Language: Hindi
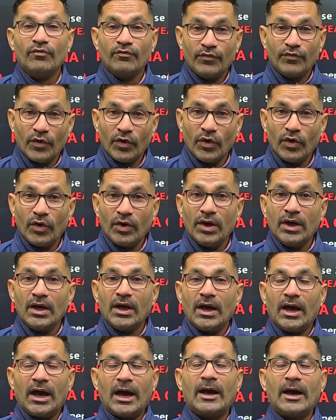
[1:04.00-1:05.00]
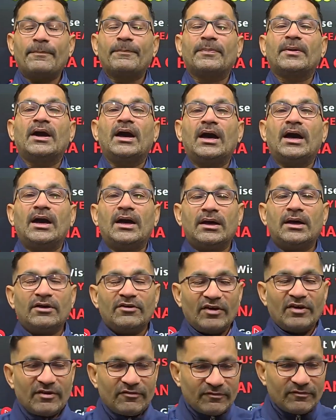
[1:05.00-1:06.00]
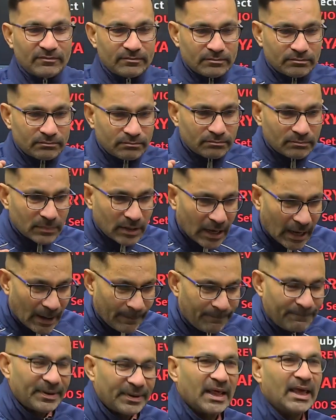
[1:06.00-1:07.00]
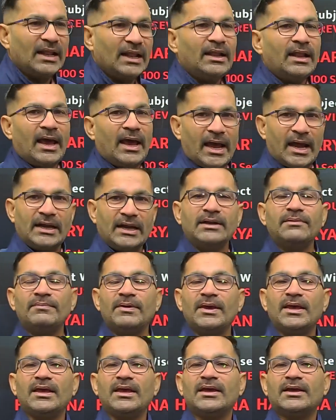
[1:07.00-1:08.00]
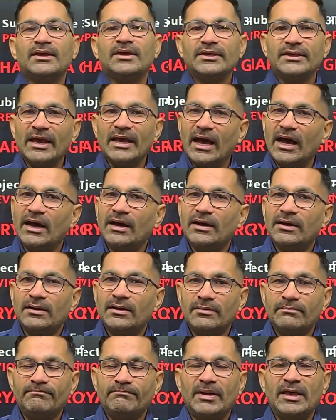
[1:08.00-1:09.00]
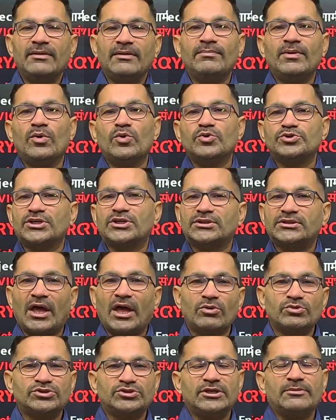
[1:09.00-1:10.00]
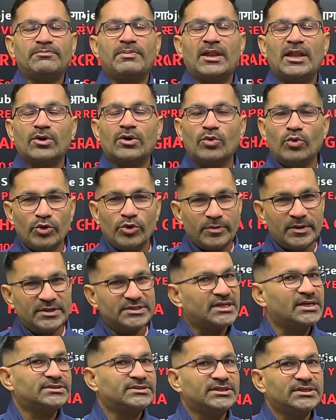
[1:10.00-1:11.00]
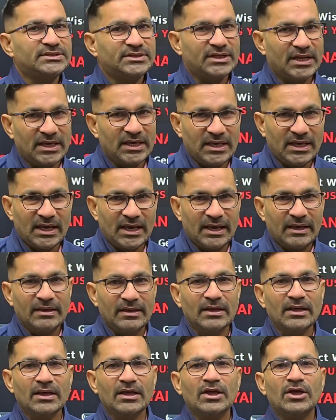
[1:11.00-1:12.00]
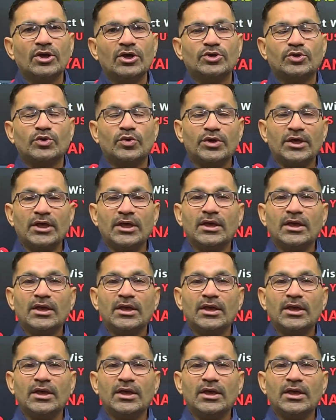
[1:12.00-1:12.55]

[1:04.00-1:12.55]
वो आपका अप्रैल एंड में या मई में हो सकता है उससे पहले कोई भी चांसेस नहीं है क्योंकि